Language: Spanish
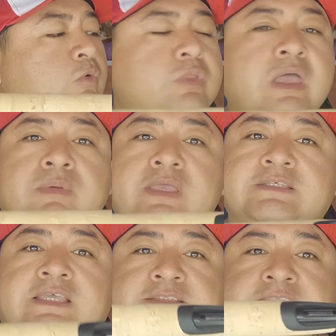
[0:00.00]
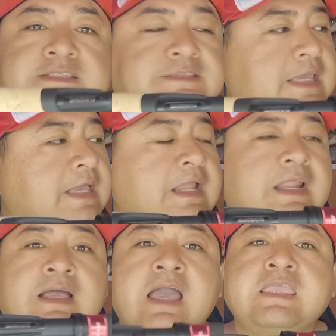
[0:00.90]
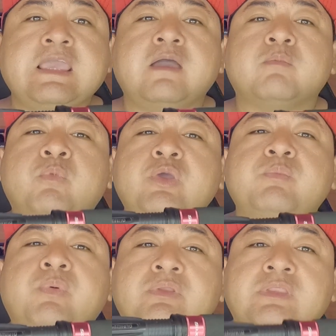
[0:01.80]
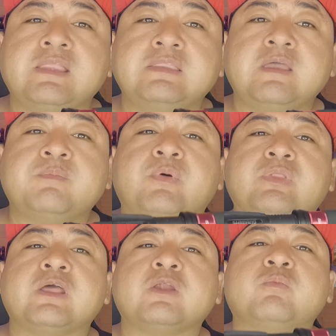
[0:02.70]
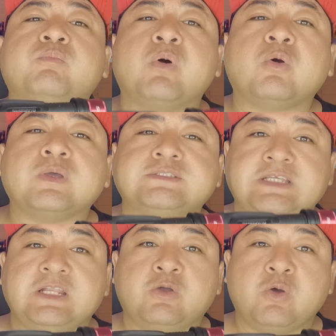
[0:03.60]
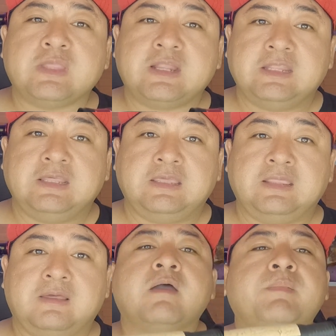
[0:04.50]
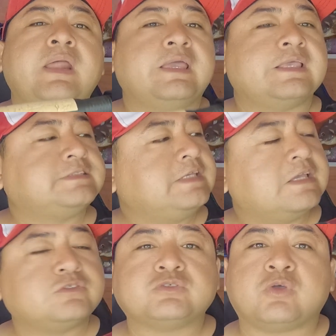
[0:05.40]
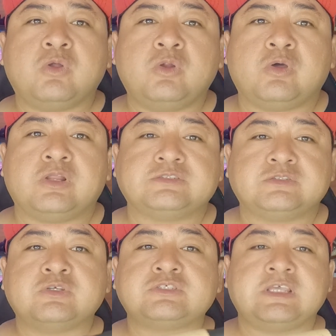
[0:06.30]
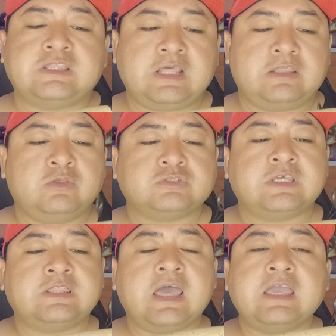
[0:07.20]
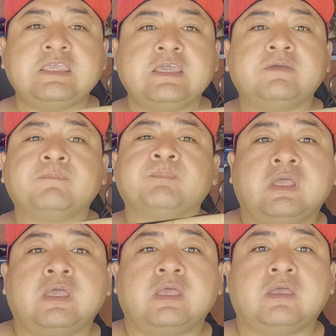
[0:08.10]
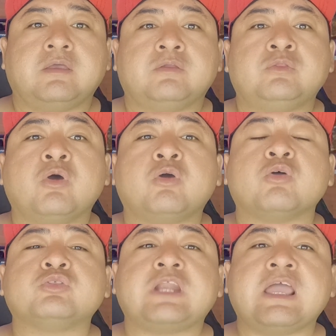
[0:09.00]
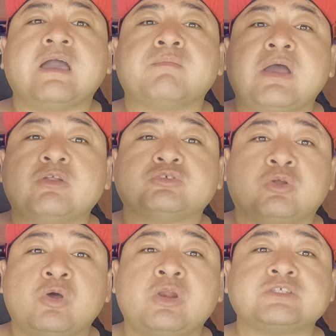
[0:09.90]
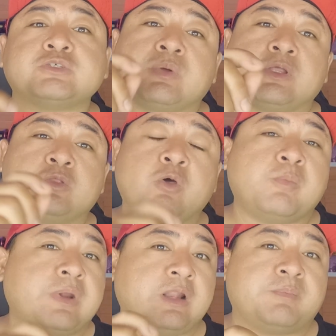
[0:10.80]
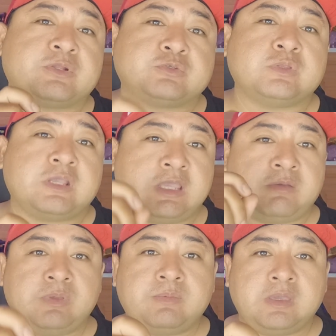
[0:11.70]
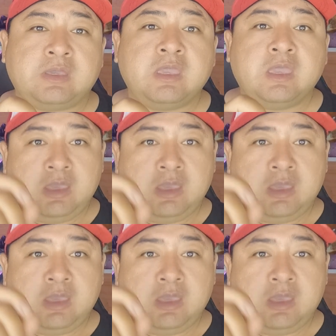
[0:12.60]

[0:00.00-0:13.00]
Una vez que está seca la caña, muy importante ponerle un poco de silicona líquida para que siga sus colores, no se, dañe, eh, no contraiga malos olores, sobre todo para las personas que viven